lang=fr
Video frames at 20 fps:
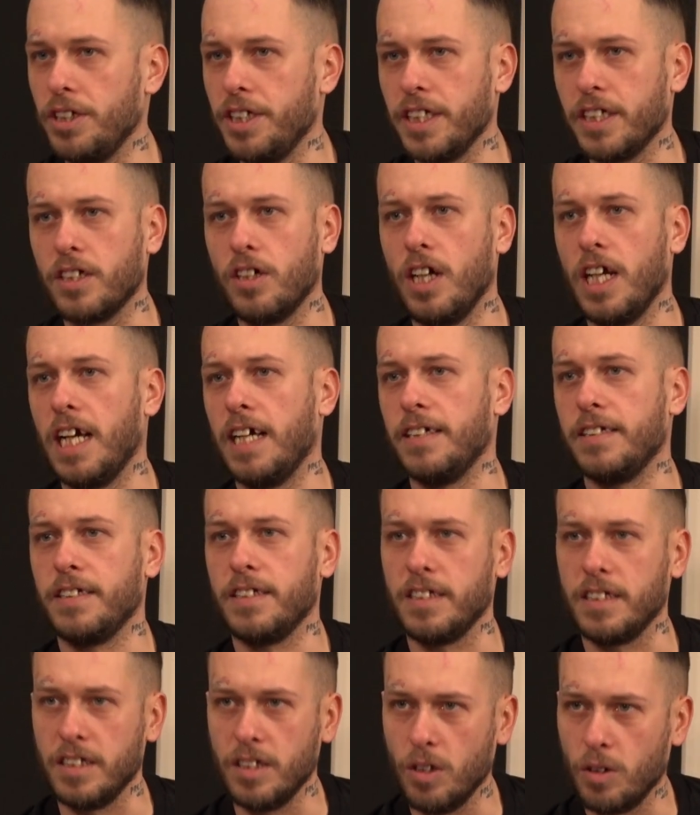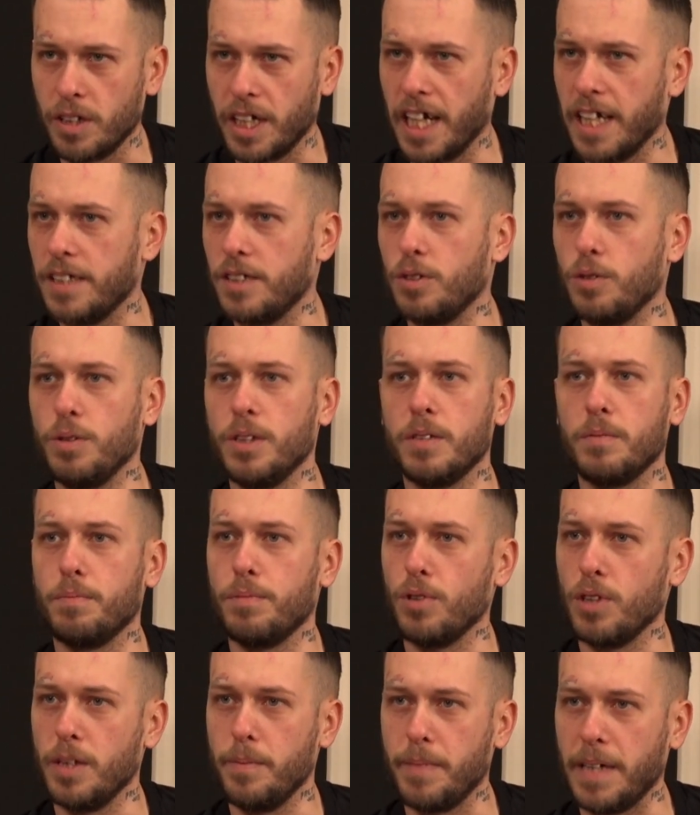des collations gratuites
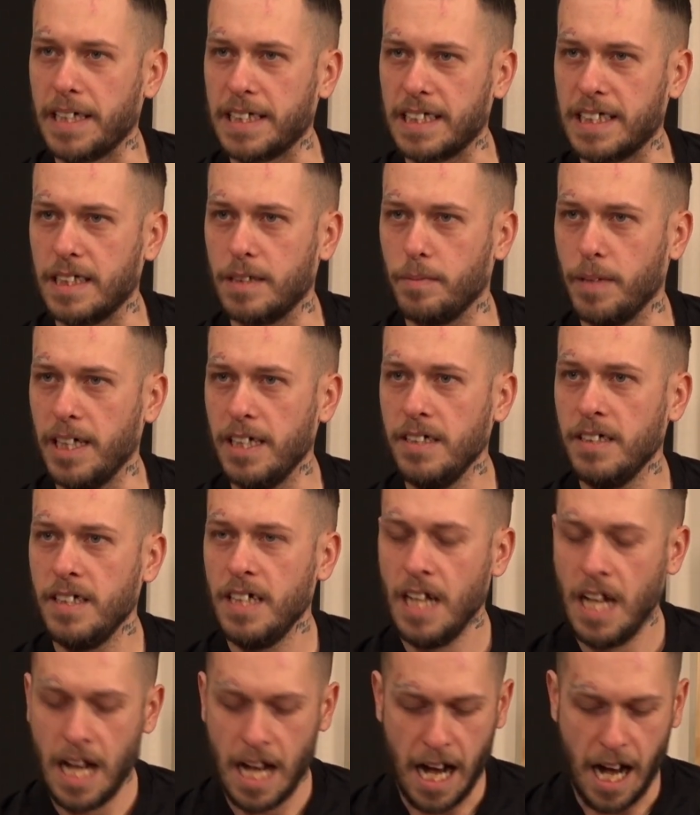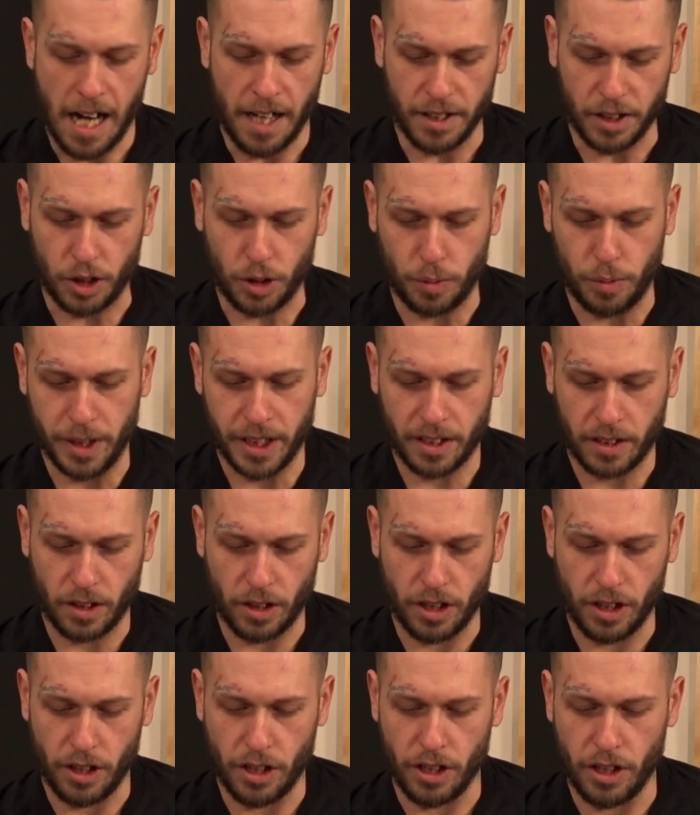pour les participants. Ensuite,
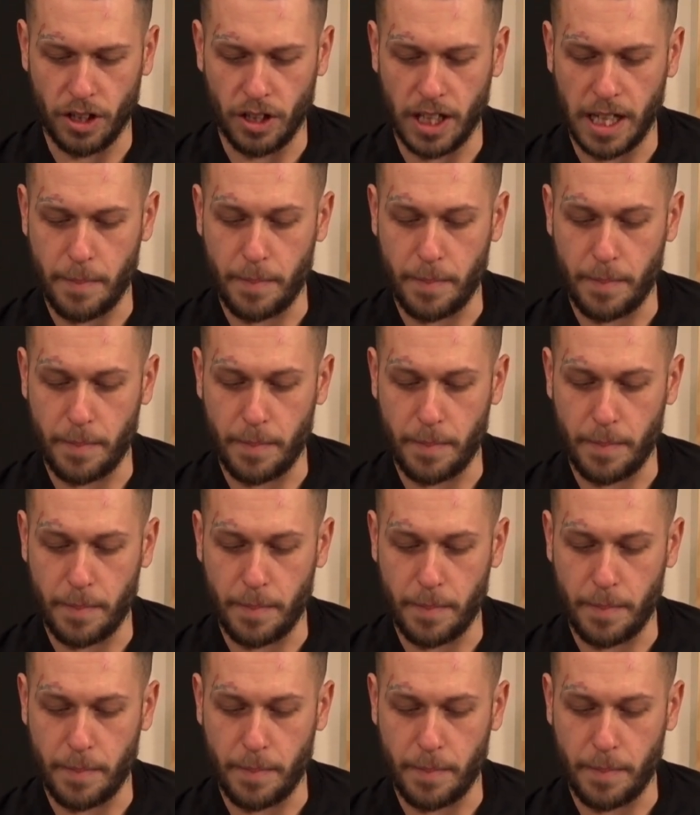euh, la